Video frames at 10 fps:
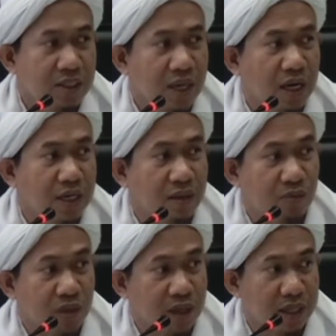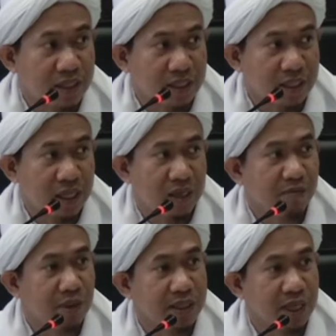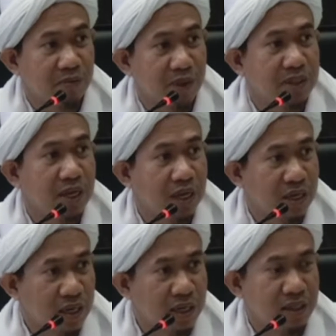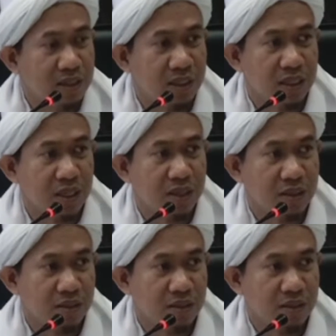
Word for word: jangan kamu dekati zina, pacar-pacaran deketin zina